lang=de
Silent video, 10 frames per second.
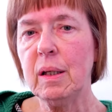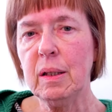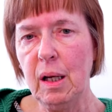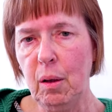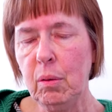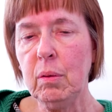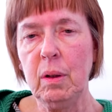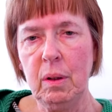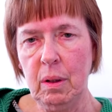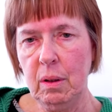genau.
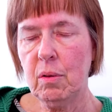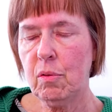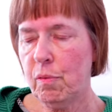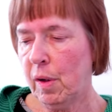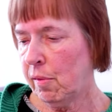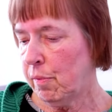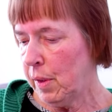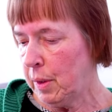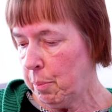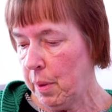Ich weiß
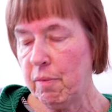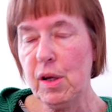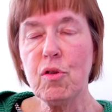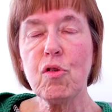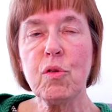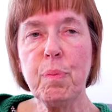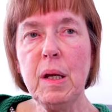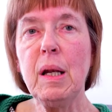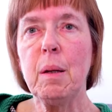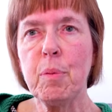zwar nicht mehr welches
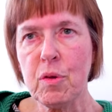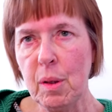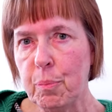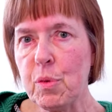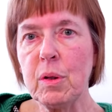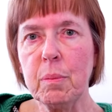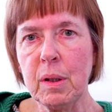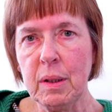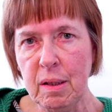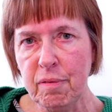Spiel, aber ich habe mich am
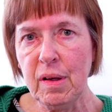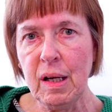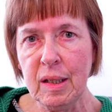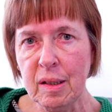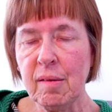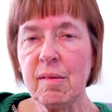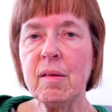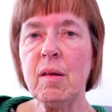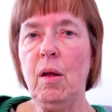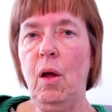Knie
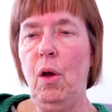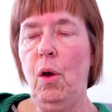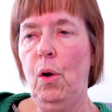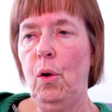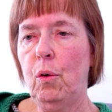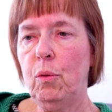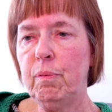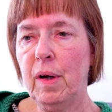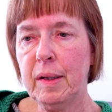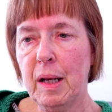verletzt und
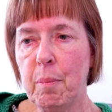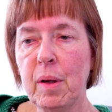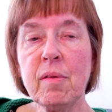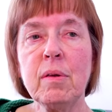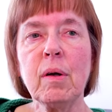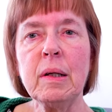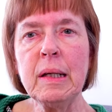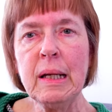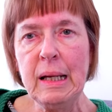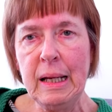war damals noch in
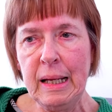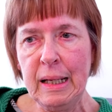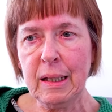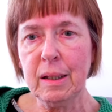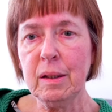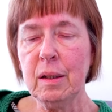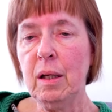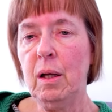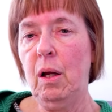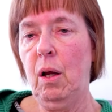der Lehre.
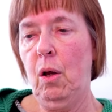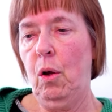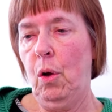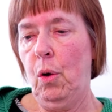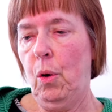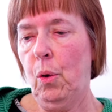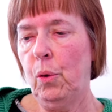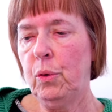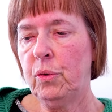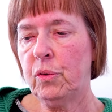
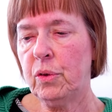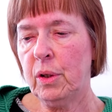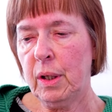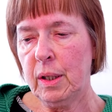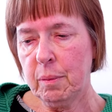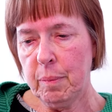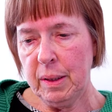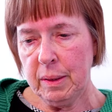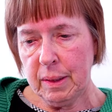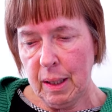Und dann hat
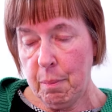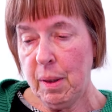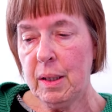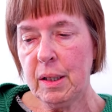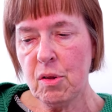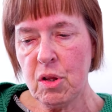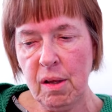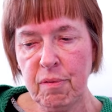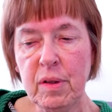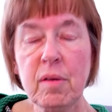meine damalige
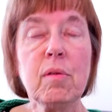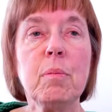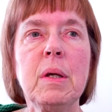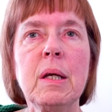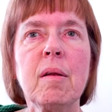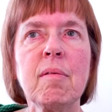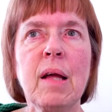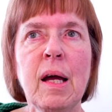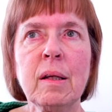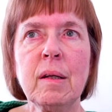Chefin zu mir
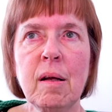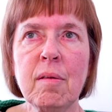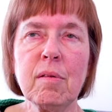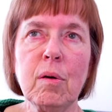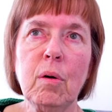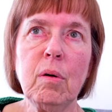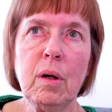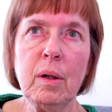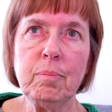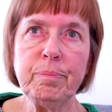gesagt, also
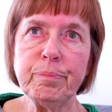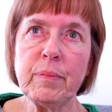ähm,